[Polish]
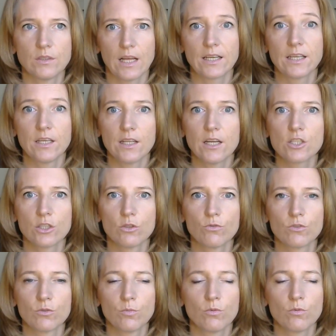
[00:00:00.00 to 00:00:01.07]
takiej naszej
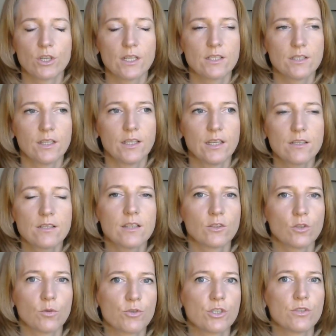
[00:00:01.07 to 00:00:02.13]
tu współczesnej jest na
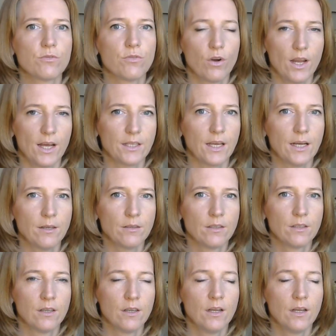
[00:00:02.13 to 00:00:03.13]
to przyzwolenie?